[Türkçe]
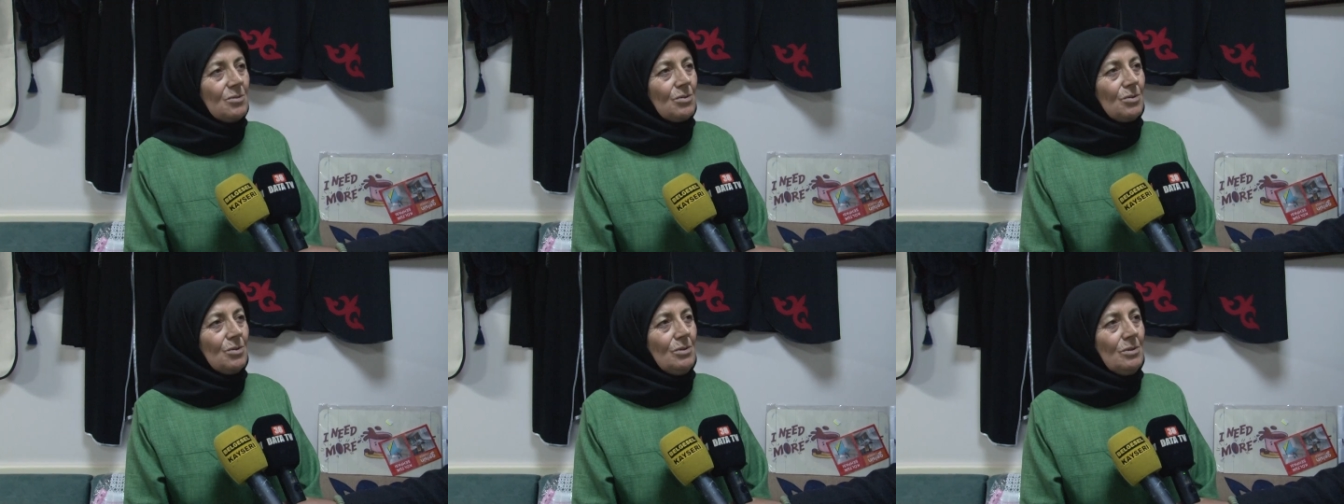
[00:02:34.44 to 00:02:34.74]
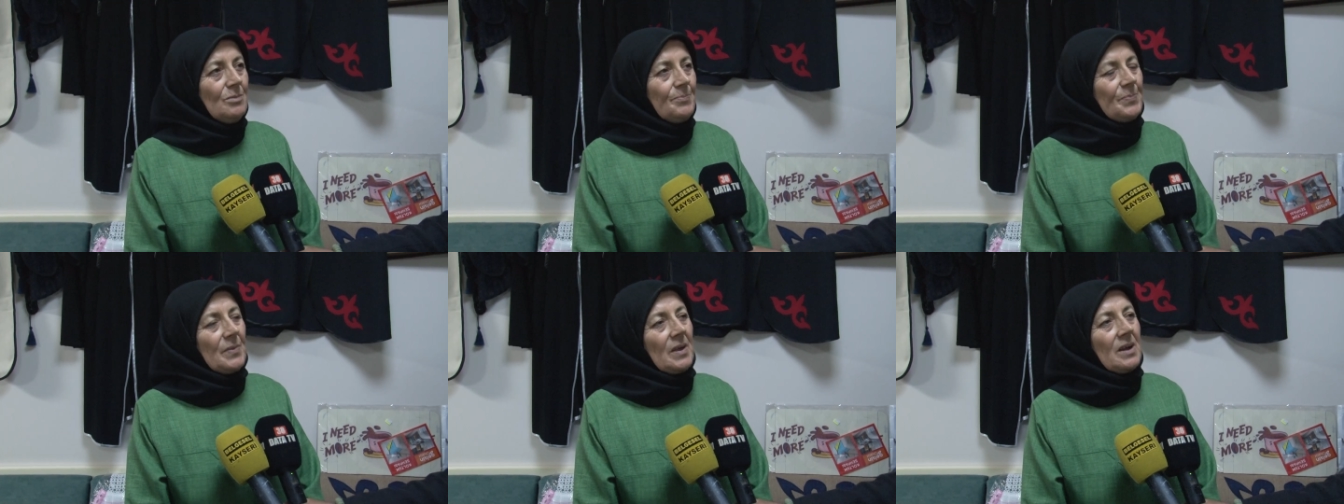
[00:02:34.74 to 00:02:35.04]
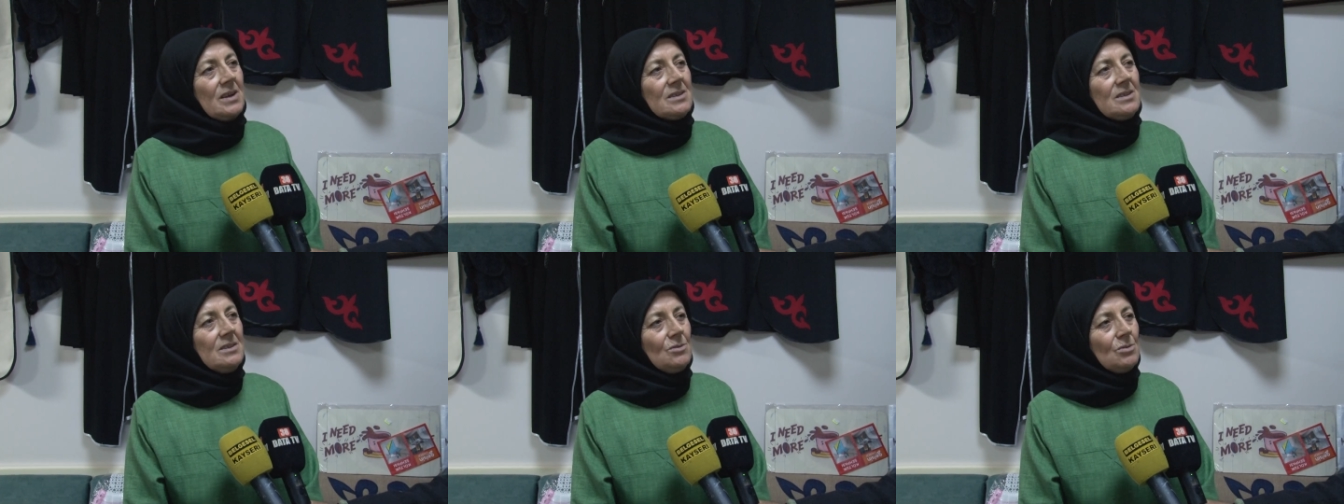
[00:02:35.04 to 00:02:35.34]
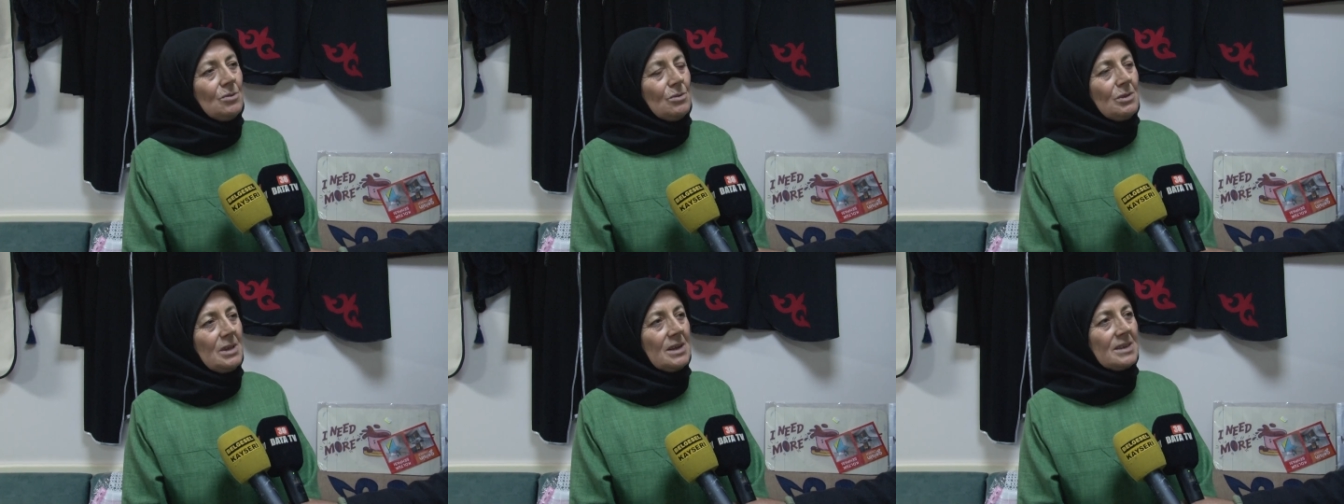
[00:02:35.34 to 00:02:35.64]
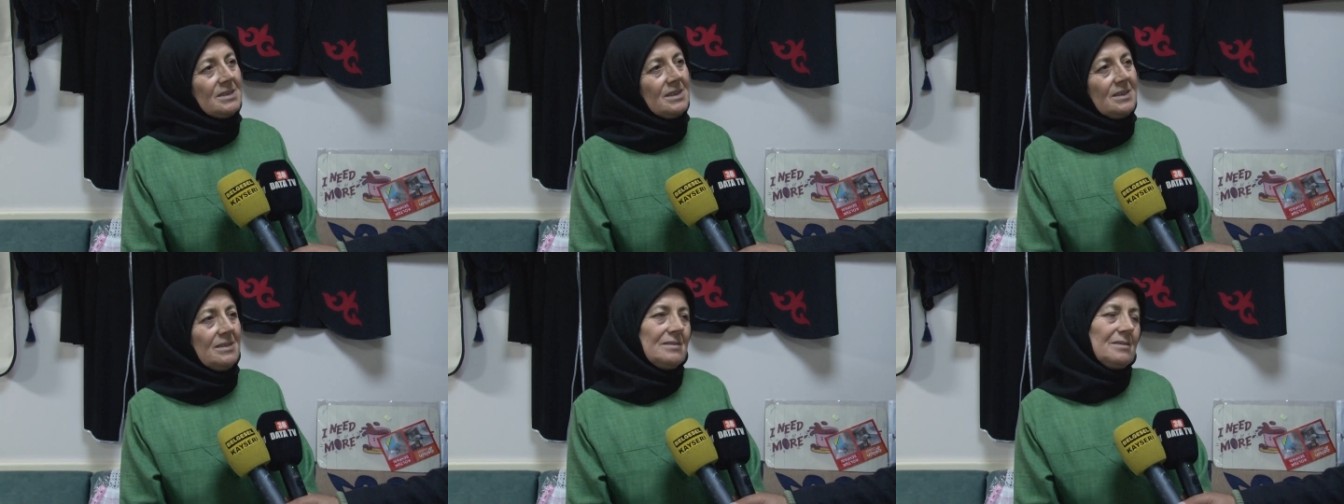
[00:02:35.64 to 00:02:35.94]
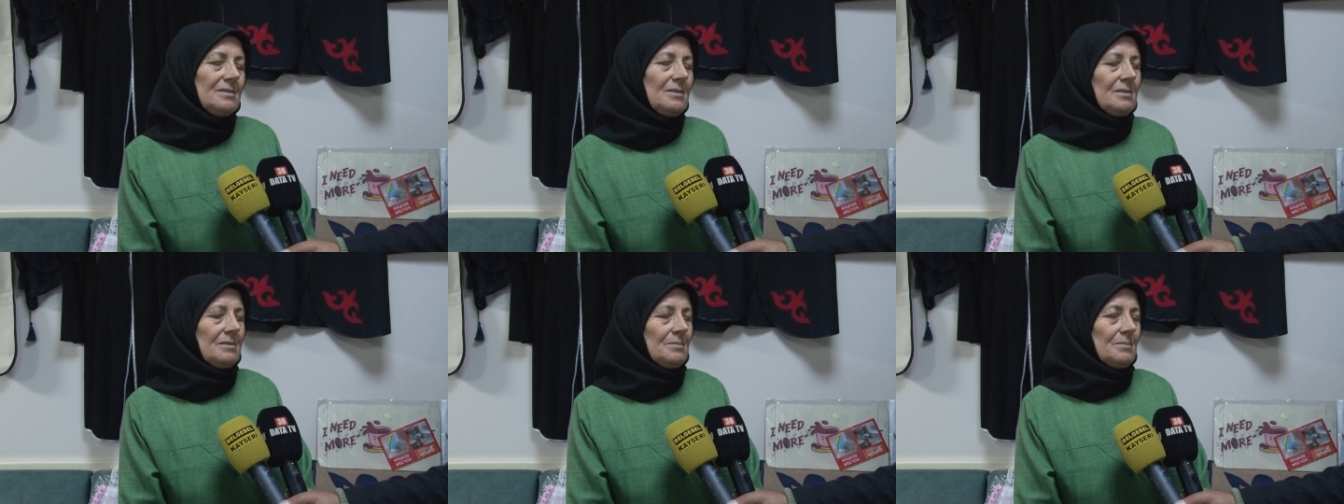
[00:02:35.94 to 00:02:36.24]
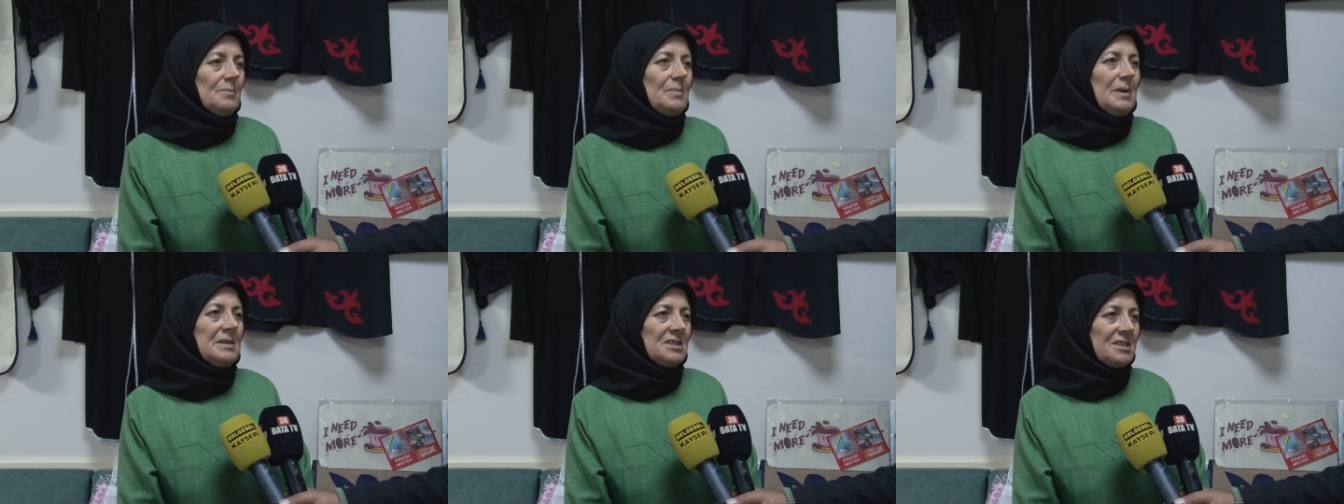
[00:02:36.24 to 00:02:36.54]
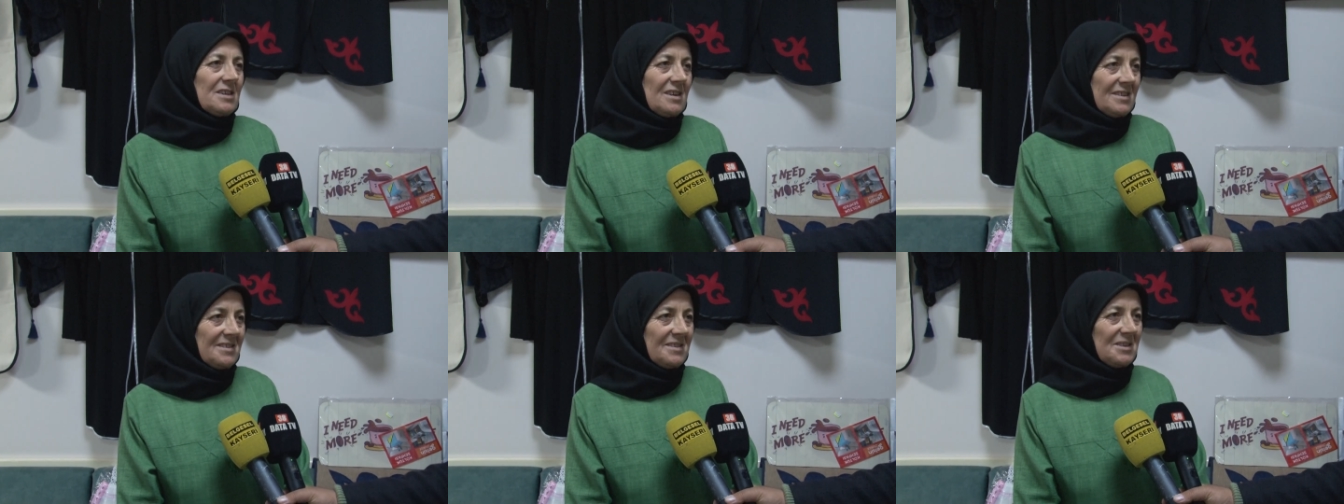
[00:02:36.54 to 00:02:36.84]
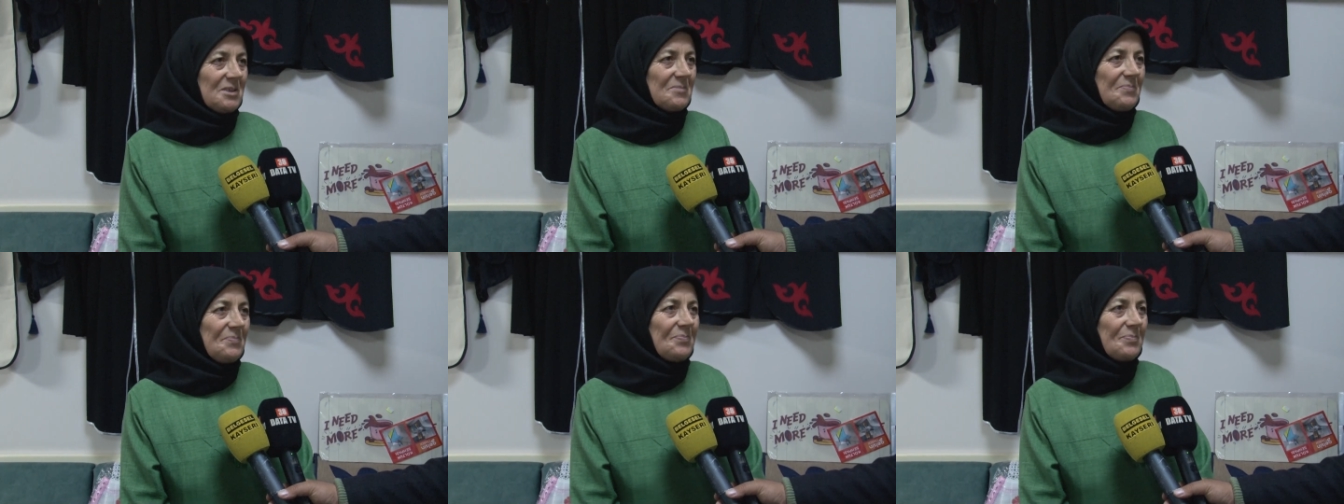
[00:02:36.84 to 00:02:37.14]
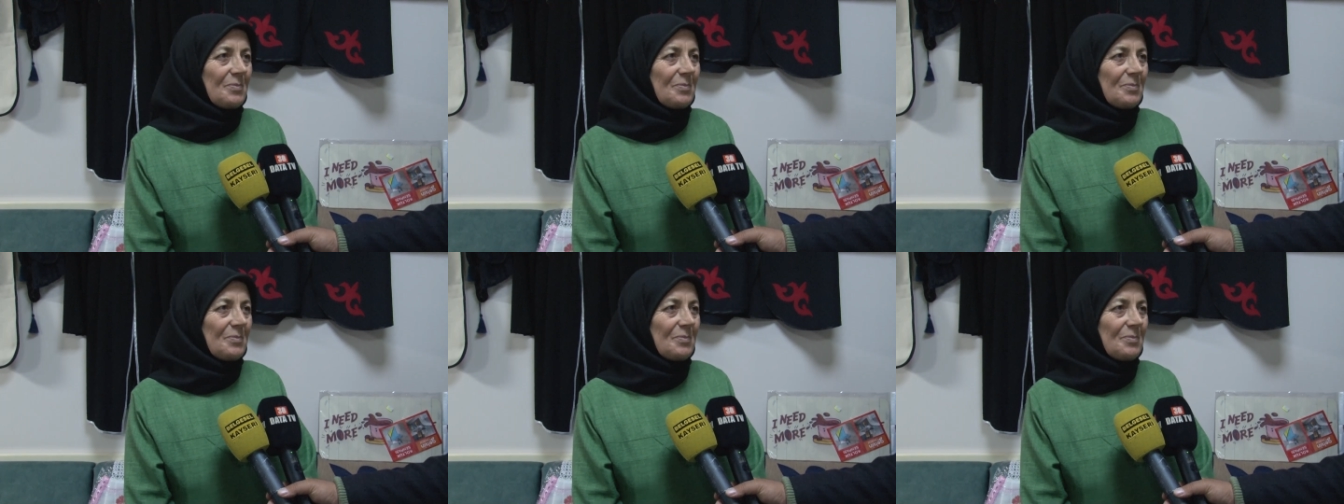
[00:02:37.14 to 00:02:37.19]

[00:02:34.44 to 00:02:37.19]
Kol, Kadın Kolları Başkanıyım.